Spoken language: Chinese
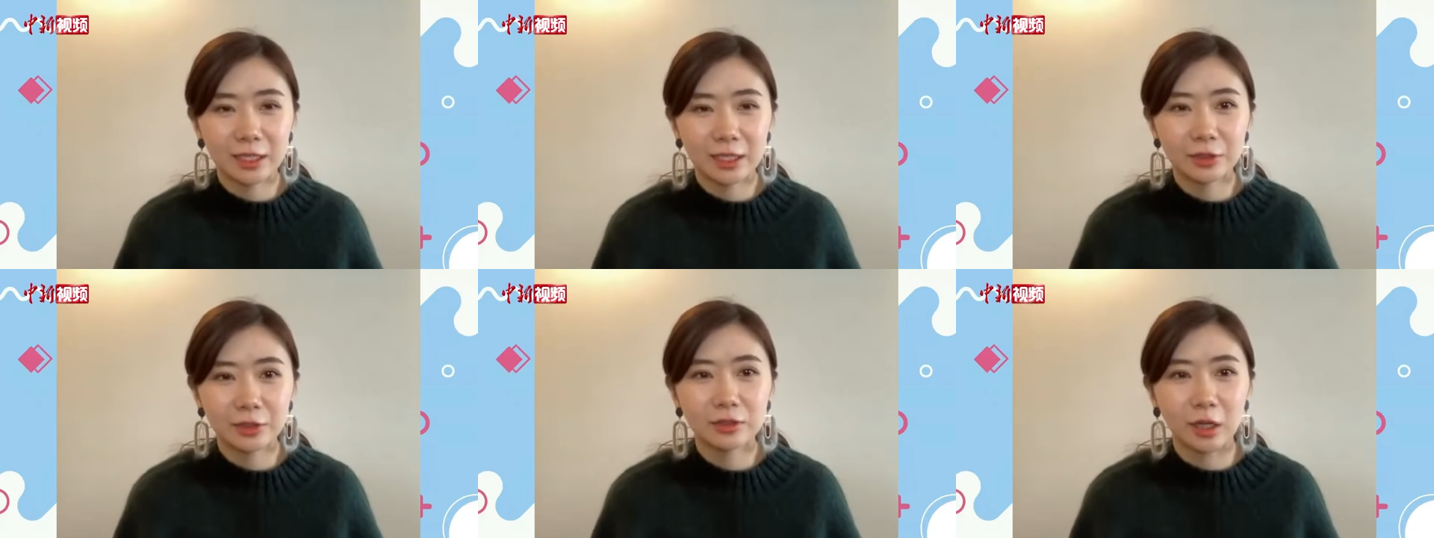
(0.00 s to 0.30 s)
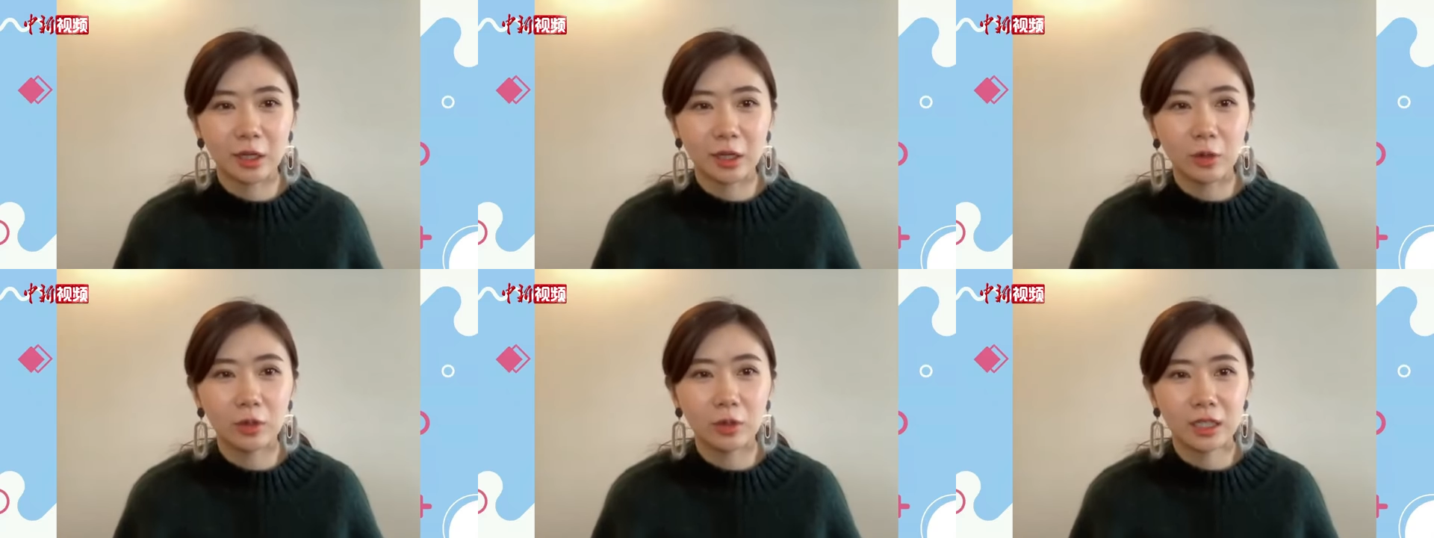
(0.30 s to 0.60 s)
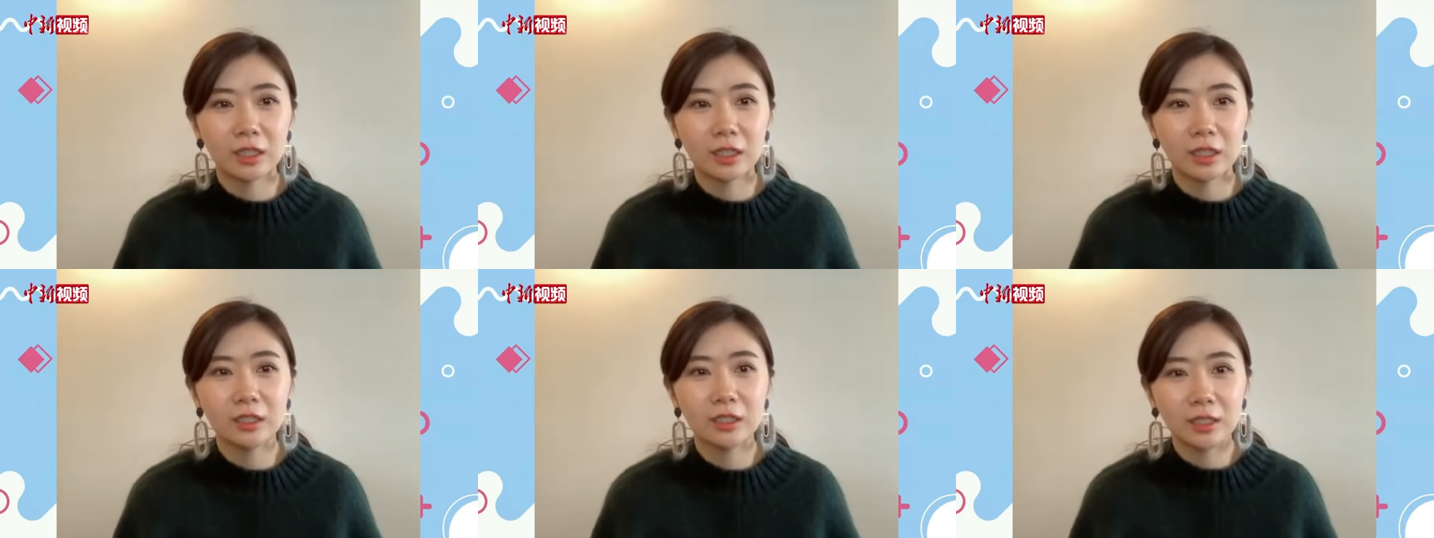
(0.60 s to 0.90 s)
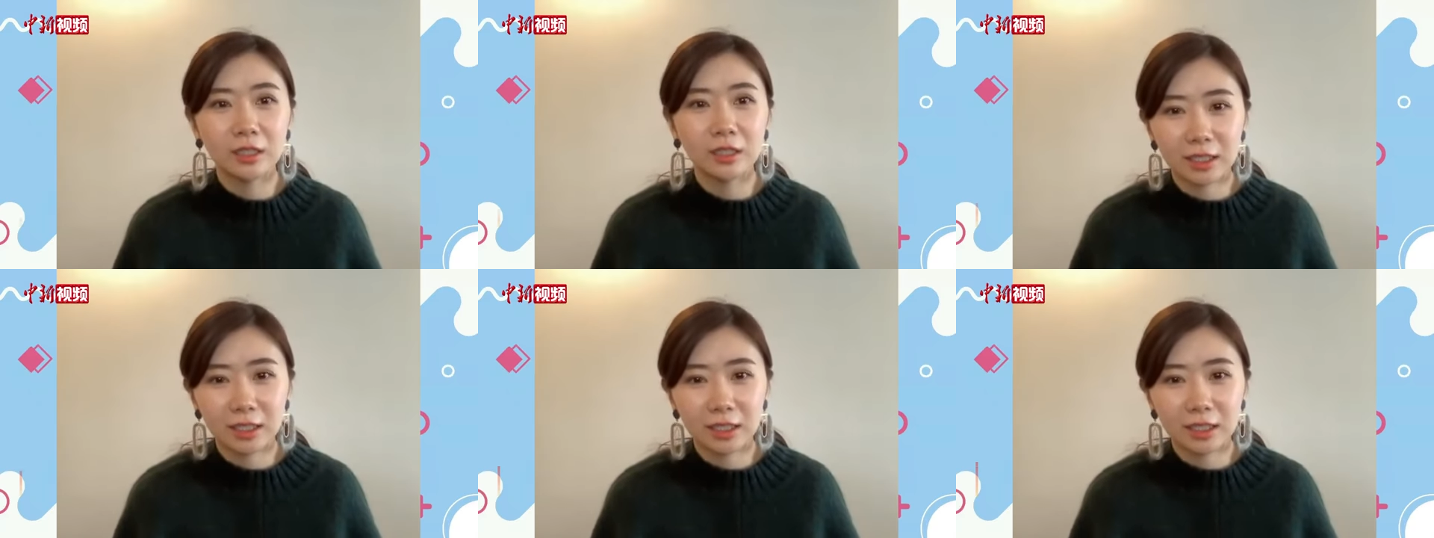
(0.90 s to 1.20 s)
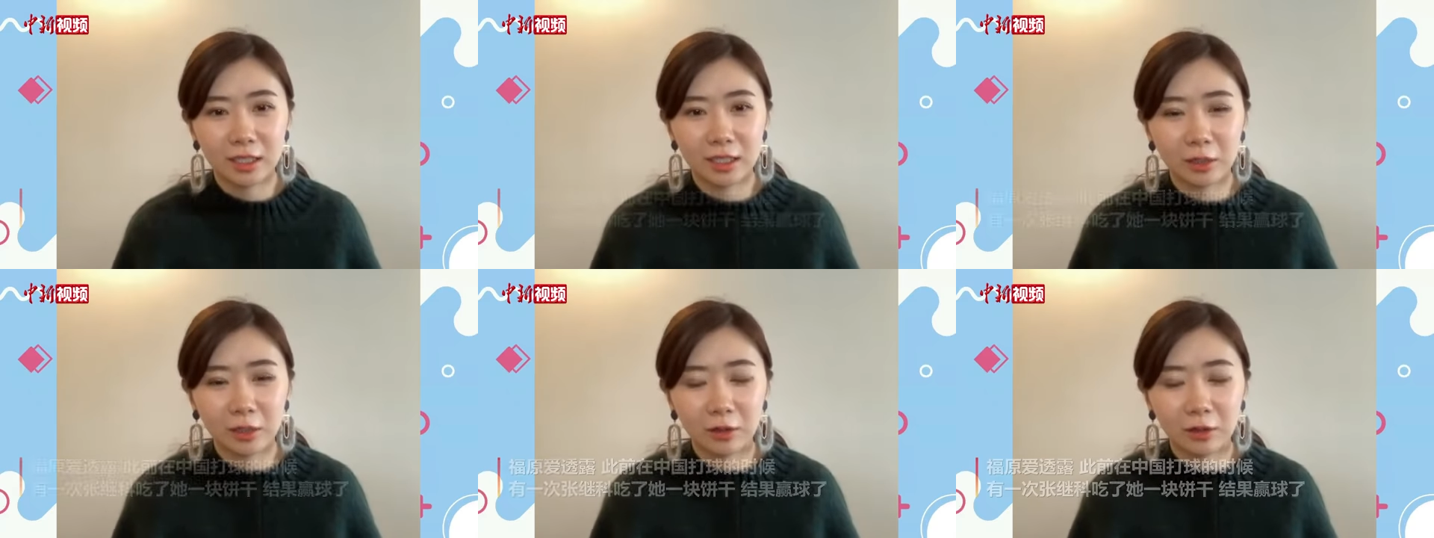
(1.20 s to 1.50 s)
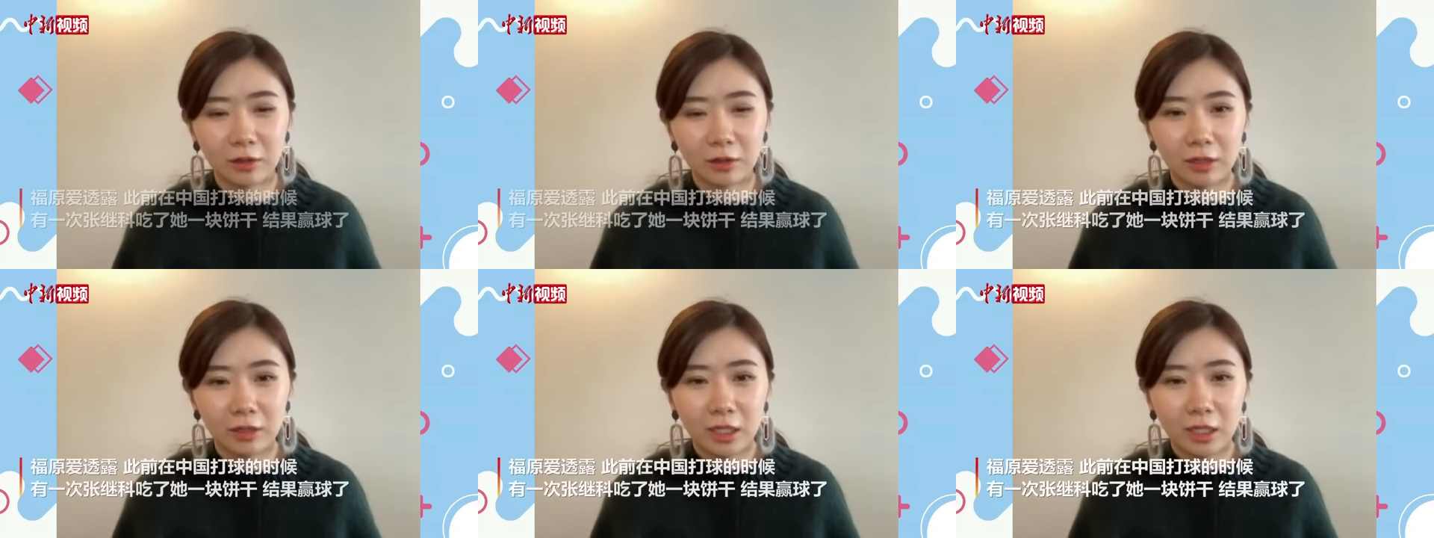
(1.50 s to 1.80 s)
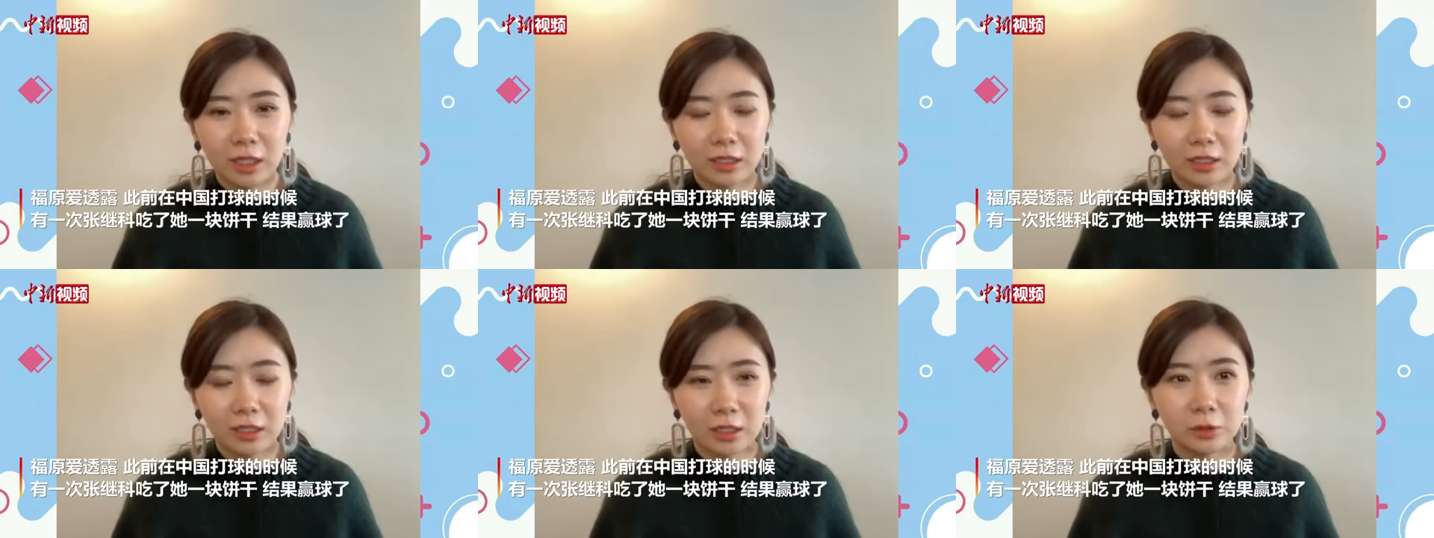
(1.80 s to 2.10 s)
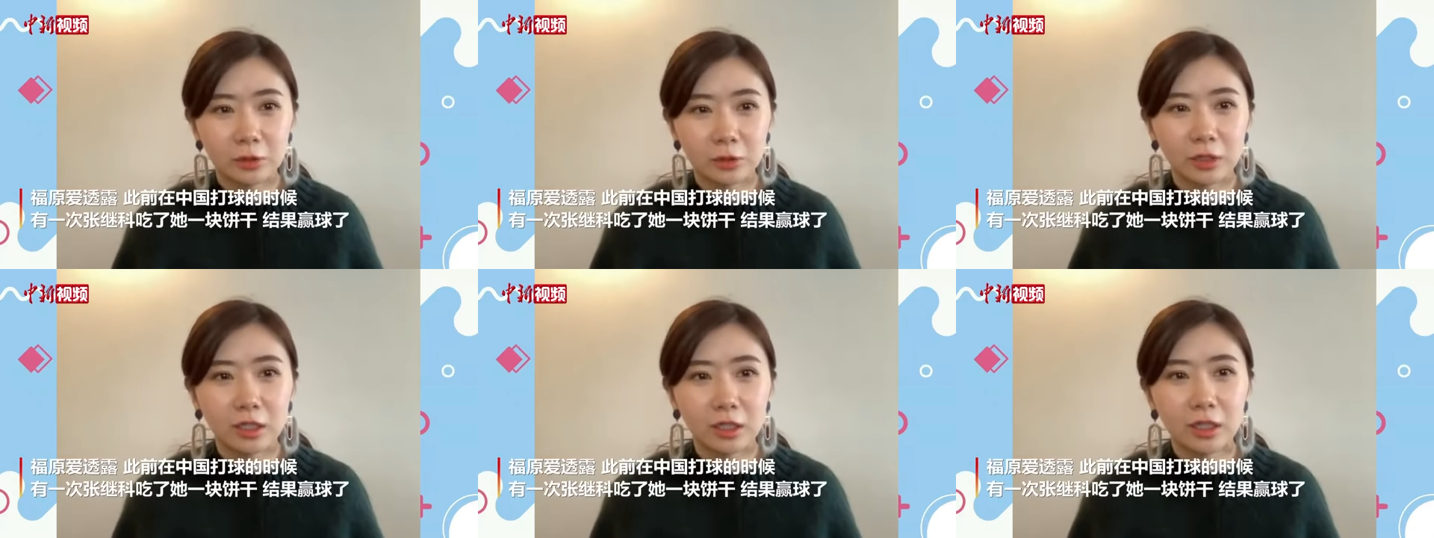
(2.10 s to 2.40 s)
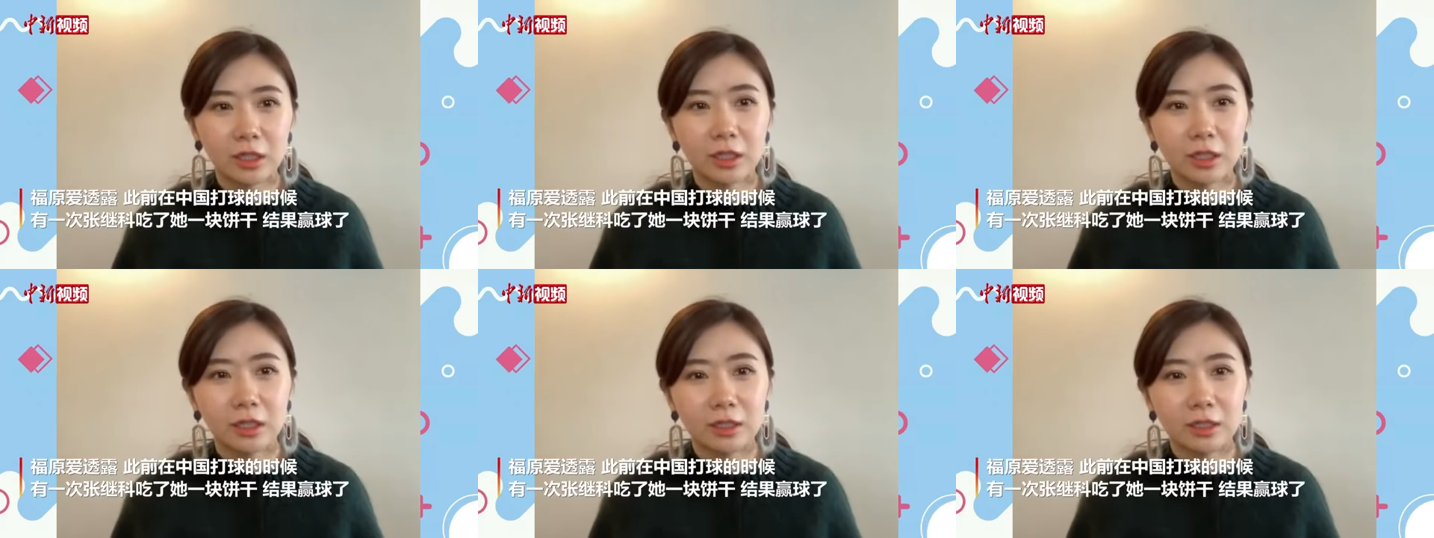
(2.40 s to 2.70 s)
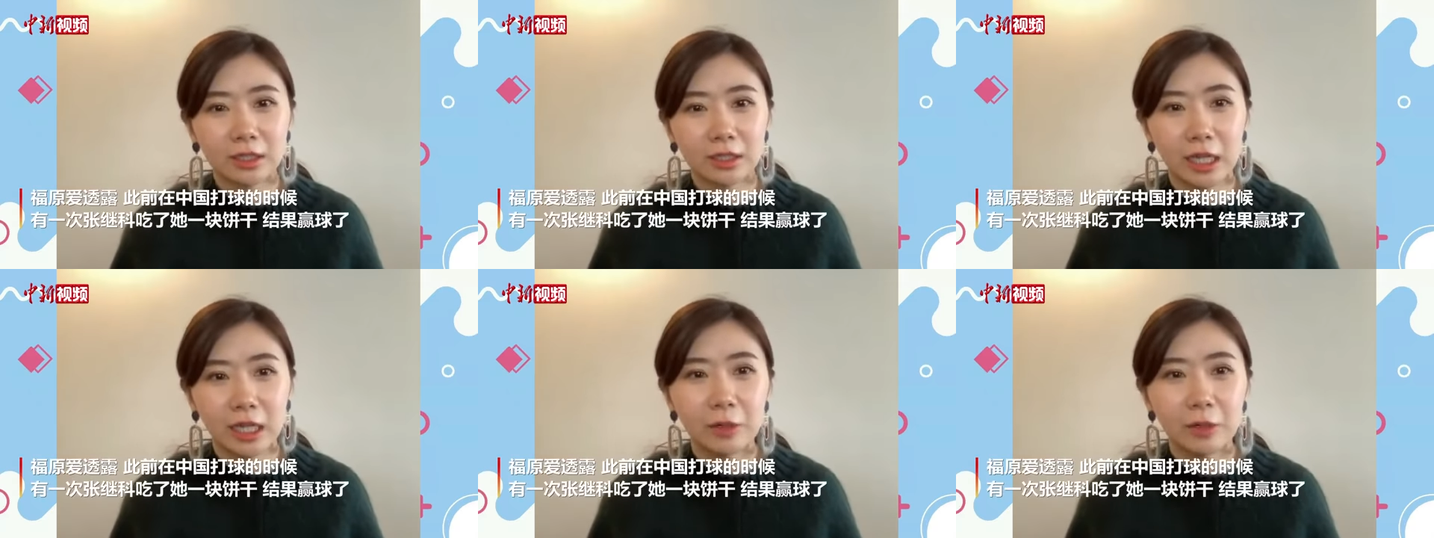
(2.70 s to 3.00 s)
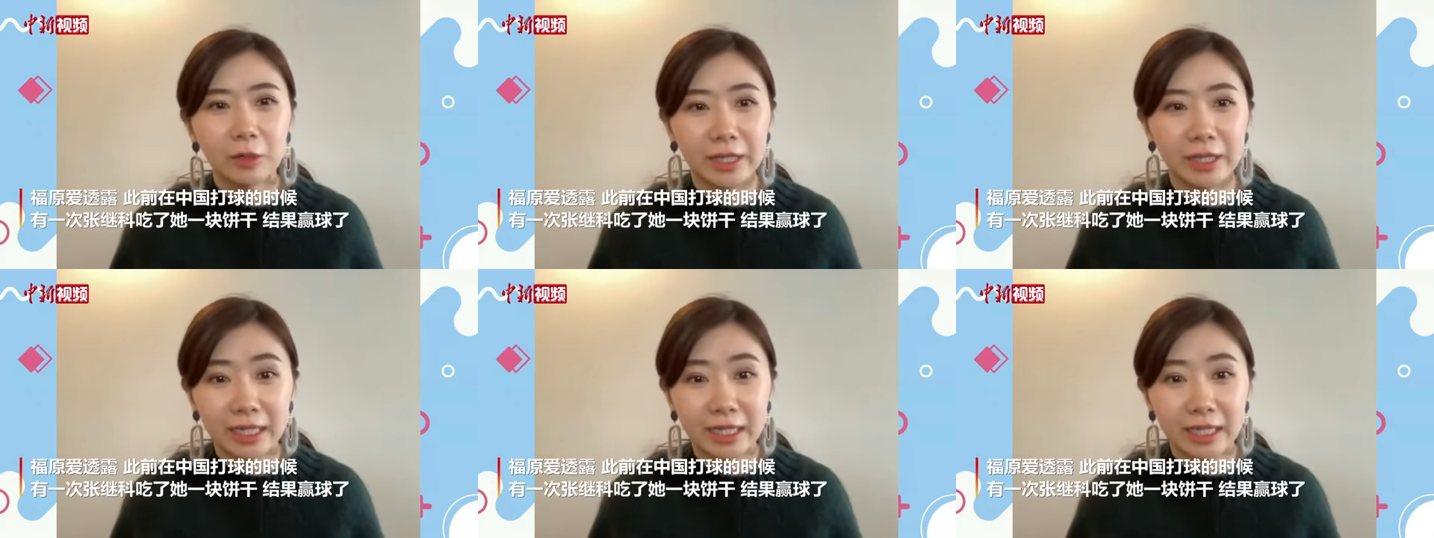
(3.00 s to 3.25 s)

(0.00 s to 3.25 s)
他就找我，他饿了，然后他说他要饼